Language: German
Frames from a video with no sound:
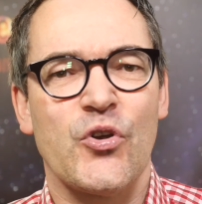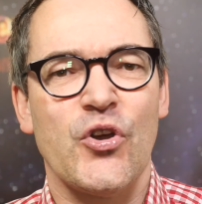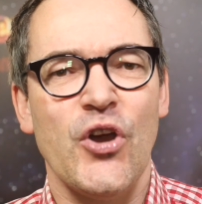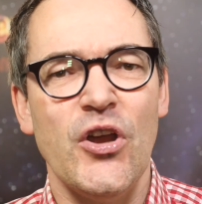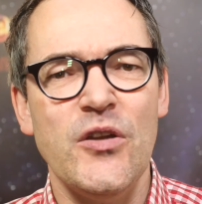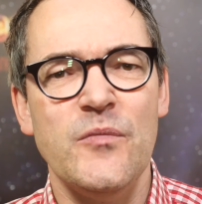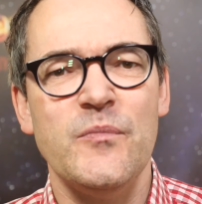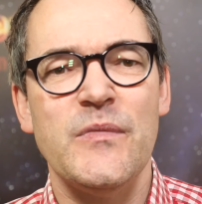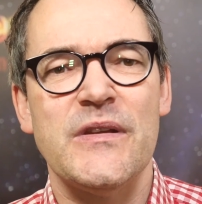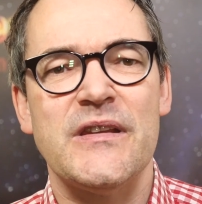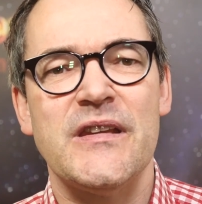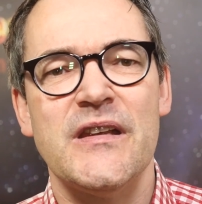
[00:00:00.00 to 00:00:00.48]

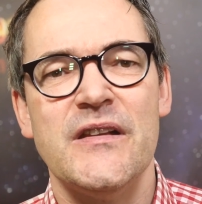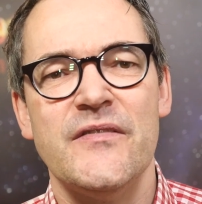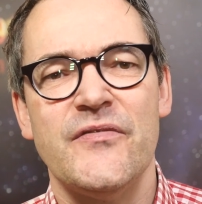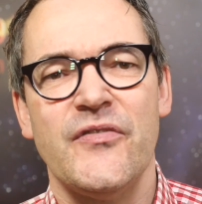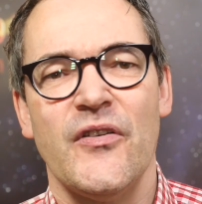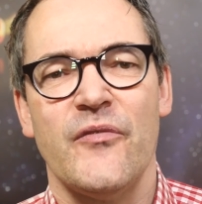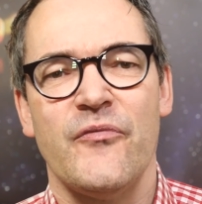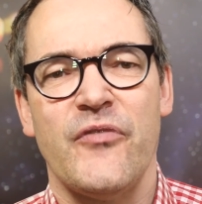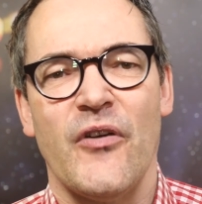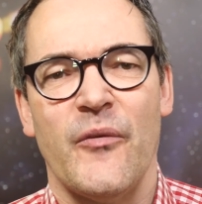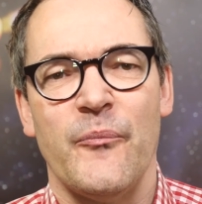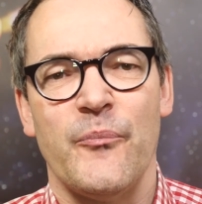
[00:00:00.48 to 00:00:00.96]
können mit
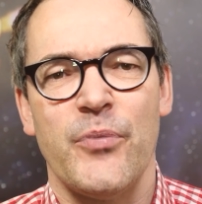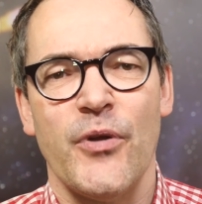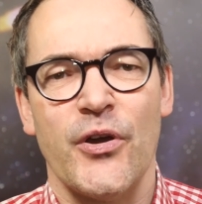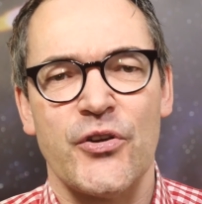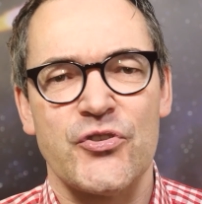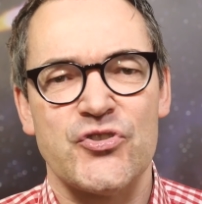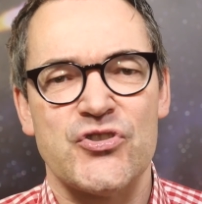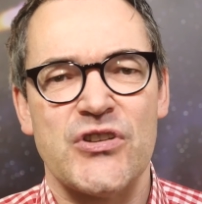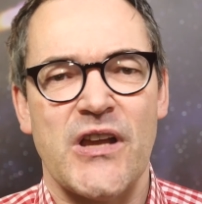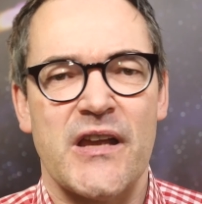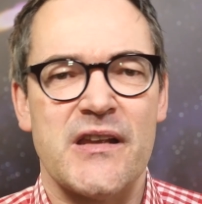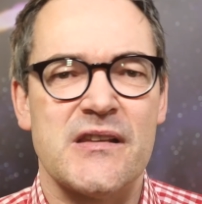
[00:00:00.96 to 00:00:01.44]
Hilfe von
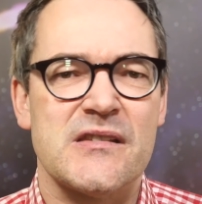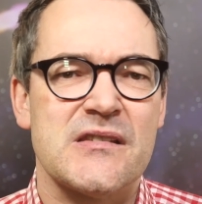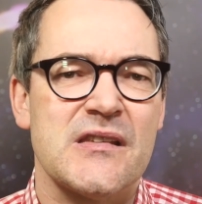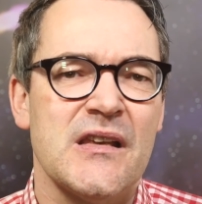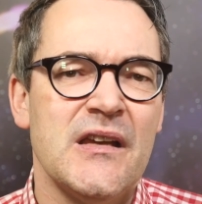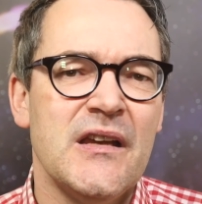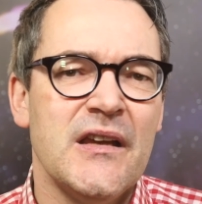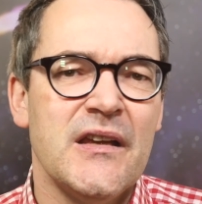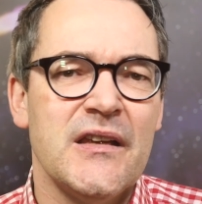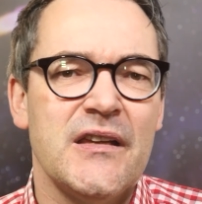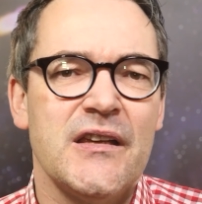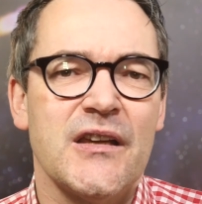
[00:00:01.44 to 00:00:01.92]
Blockchains
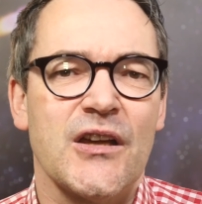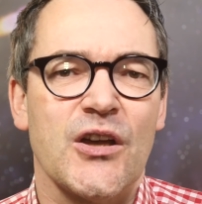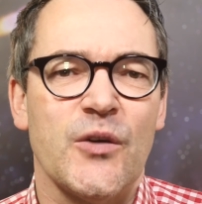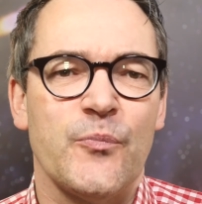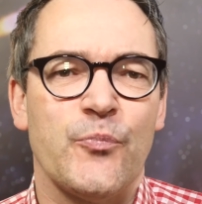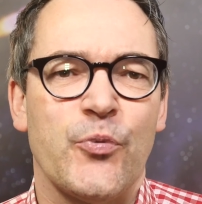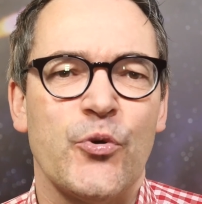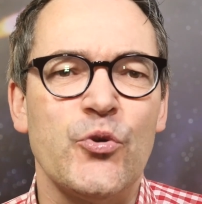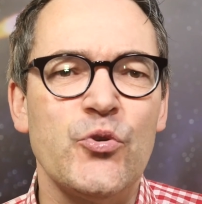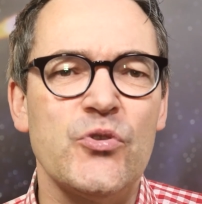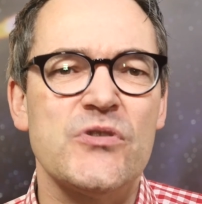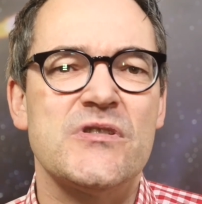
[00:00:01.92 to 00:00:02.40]
ihre
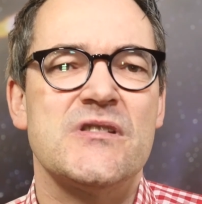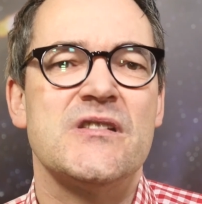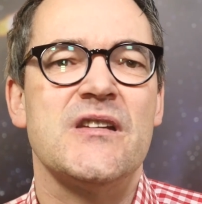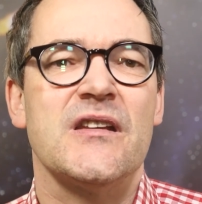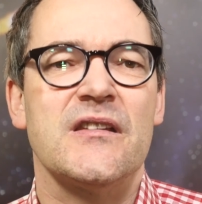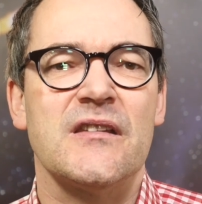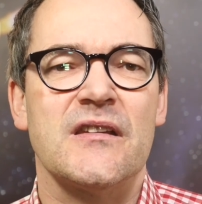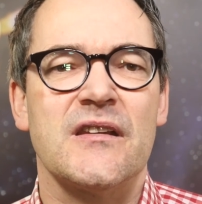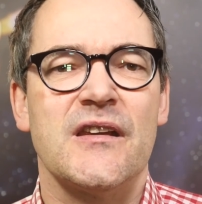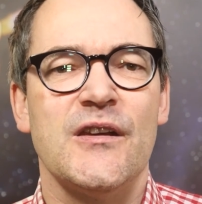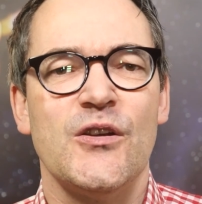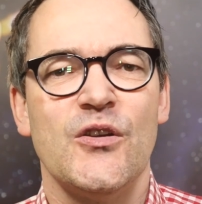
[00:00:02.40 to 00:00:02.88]

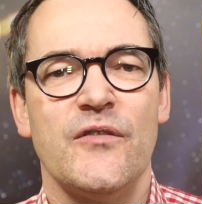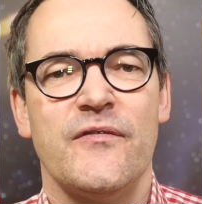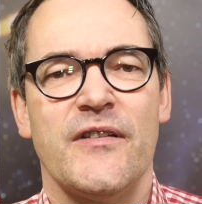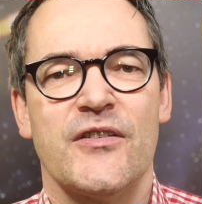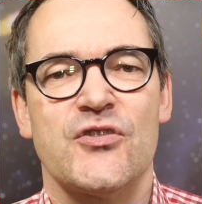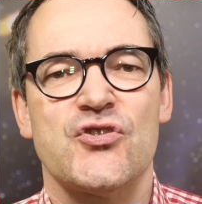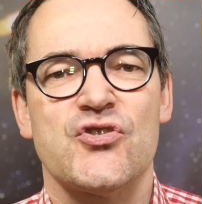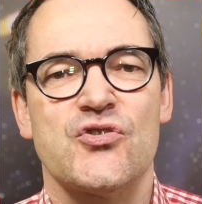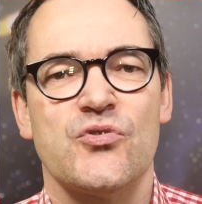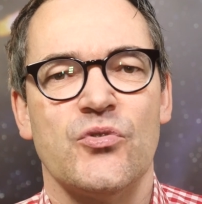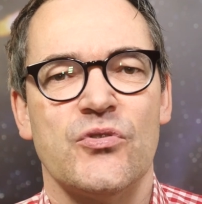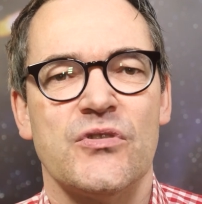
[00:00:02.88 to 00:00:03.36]
produzierten
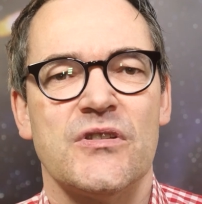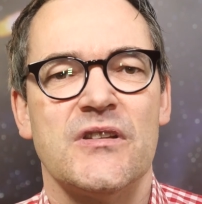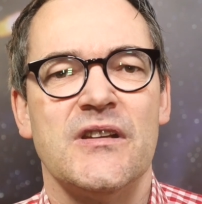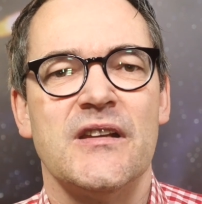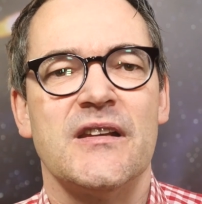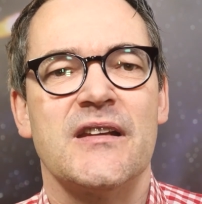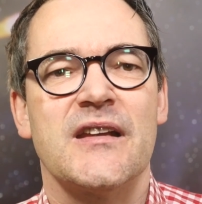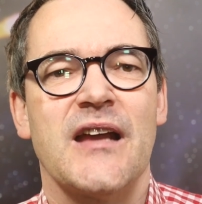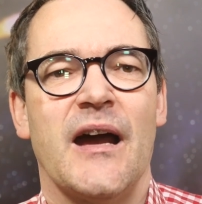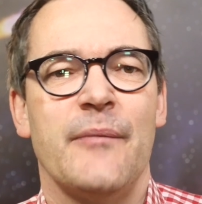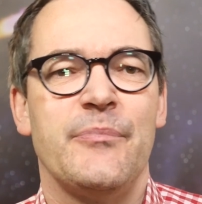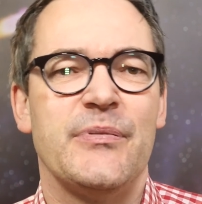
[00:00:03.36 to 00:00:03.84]
Kilowattstunden
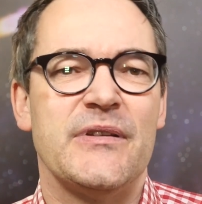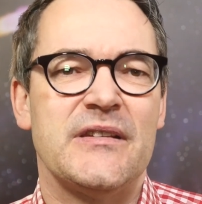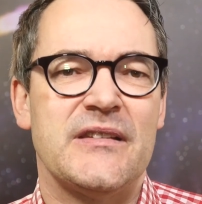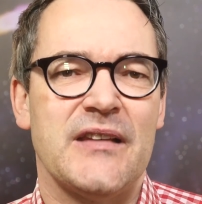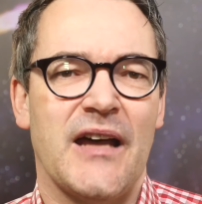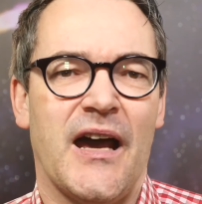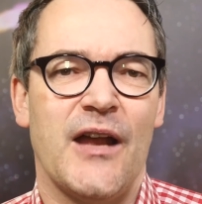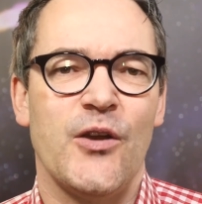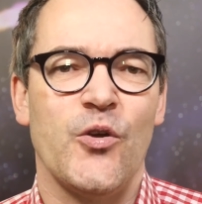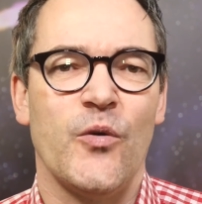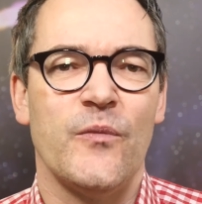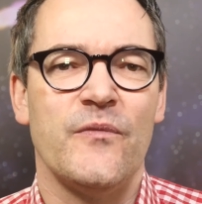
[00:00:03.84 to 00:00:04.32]
in
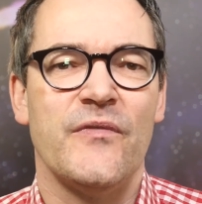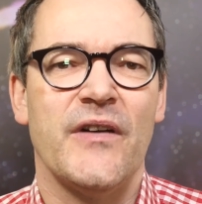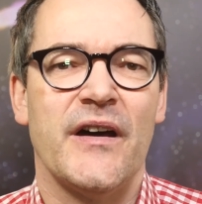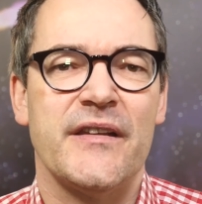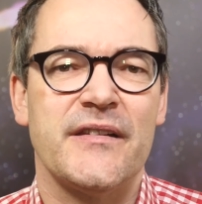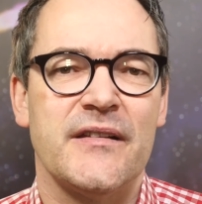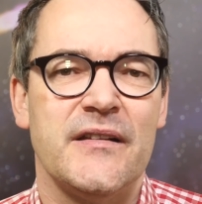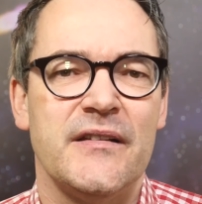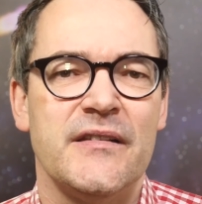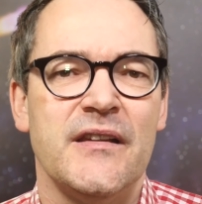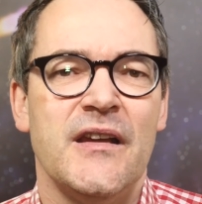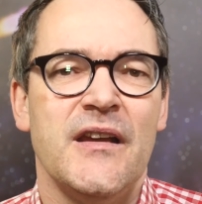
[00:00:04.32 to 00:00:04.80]
Kapital
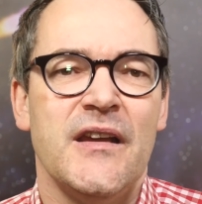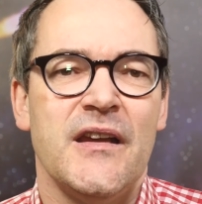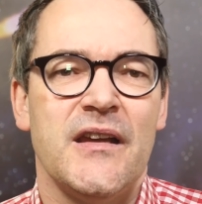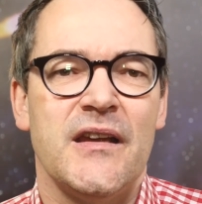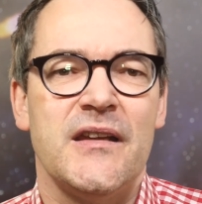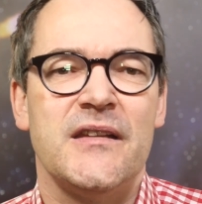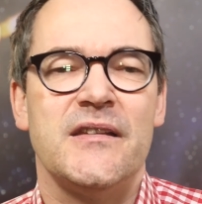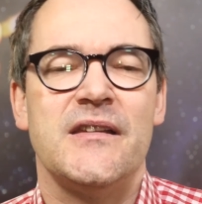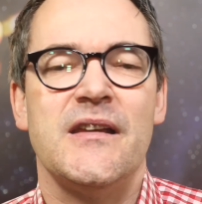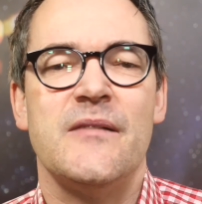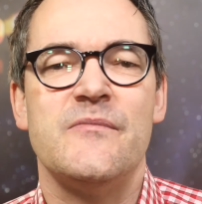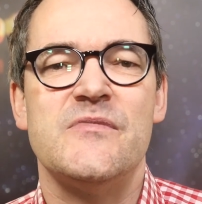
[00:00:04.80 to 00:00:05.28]
umwandeln,
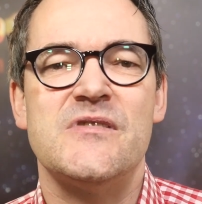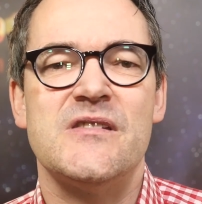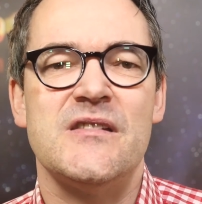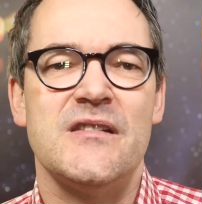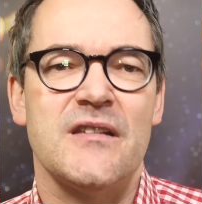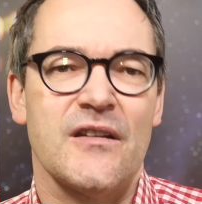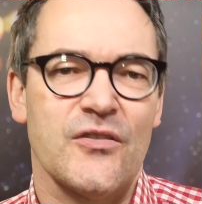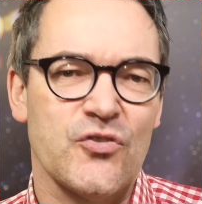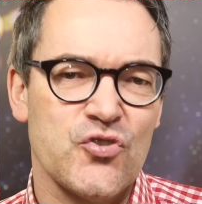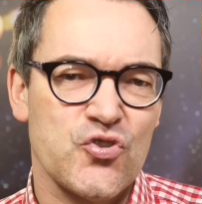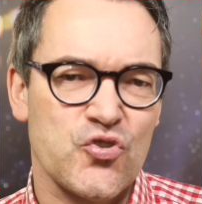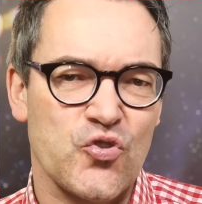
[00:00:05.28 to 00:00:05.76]
indem sie
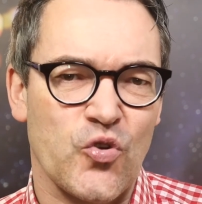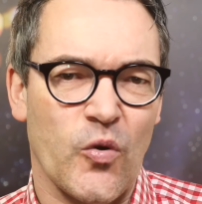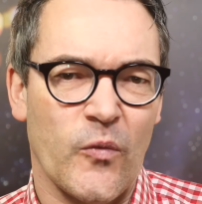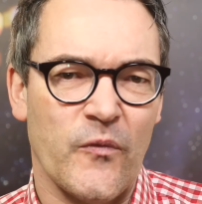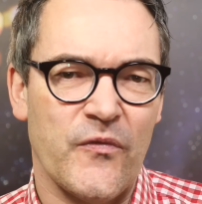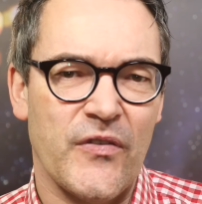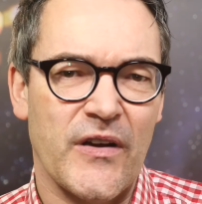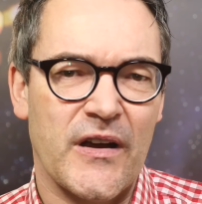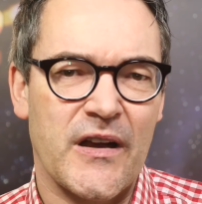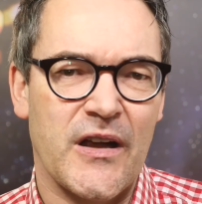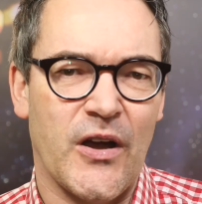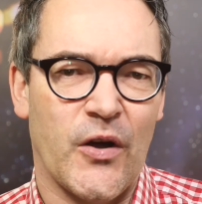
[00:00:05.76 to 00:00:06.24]
ihren Strom
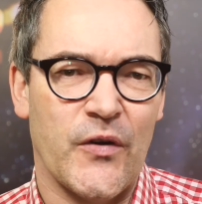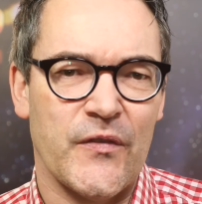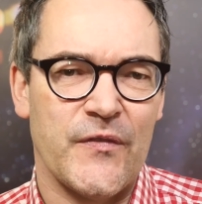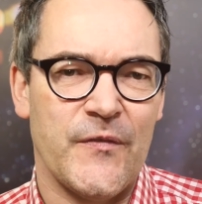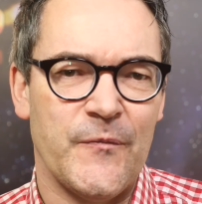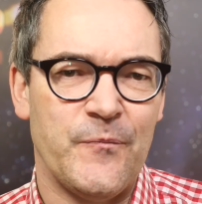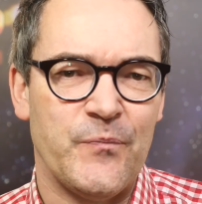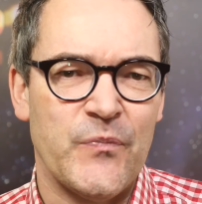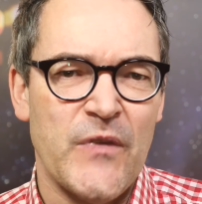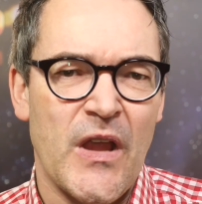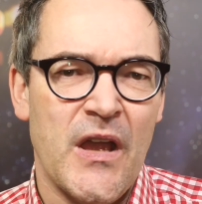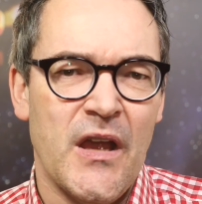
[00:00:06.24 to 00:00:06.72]

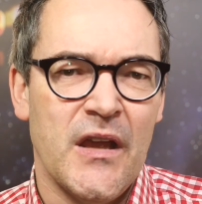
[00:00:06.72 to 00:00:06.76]
verkaufen.